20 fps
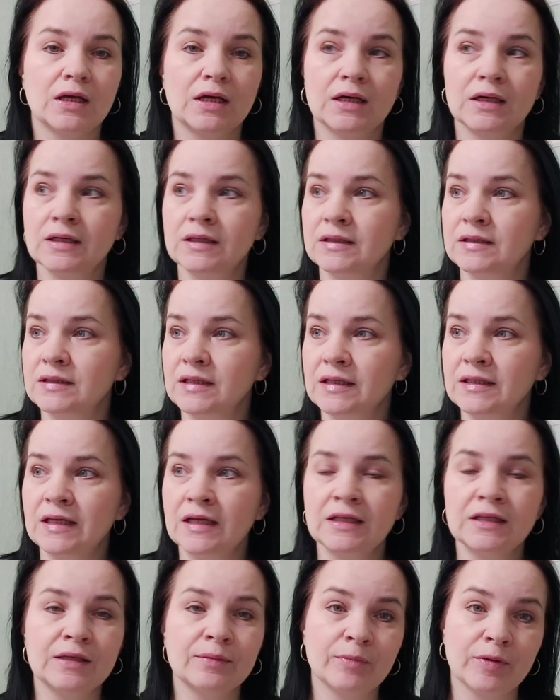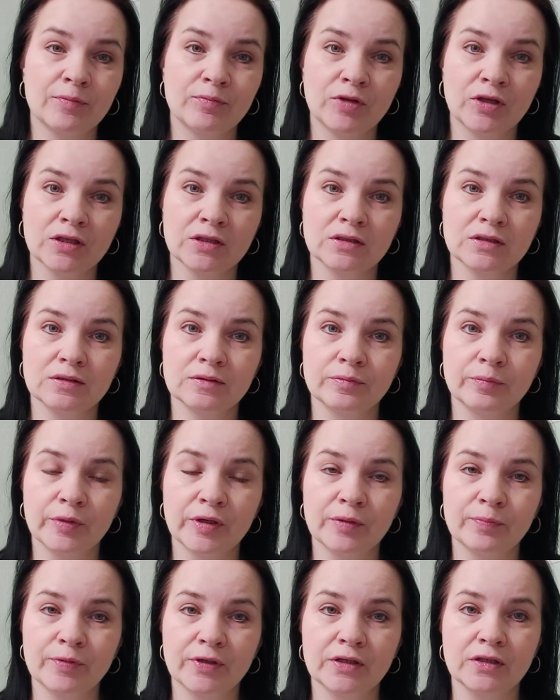Э, на данный момент
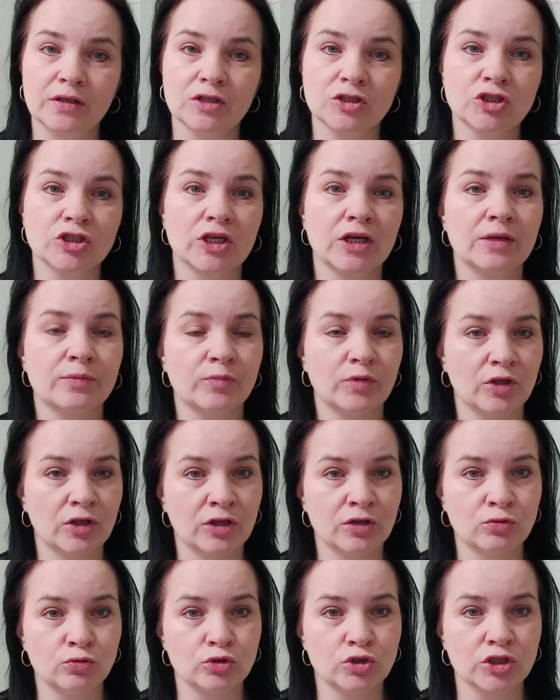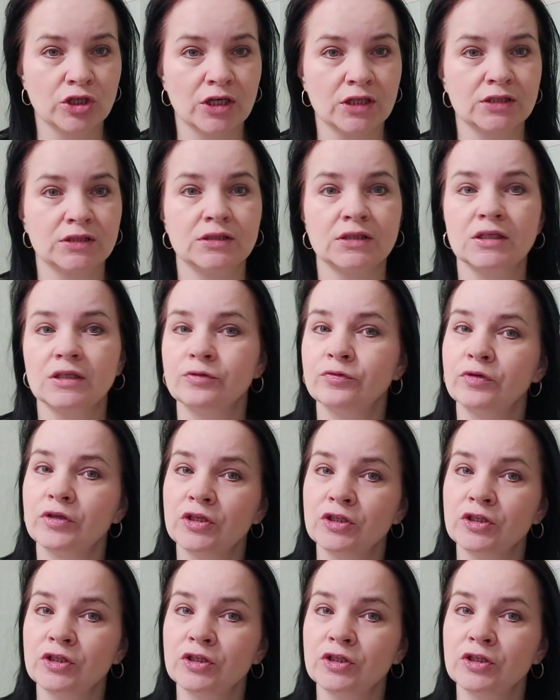мы приглашаем и участников,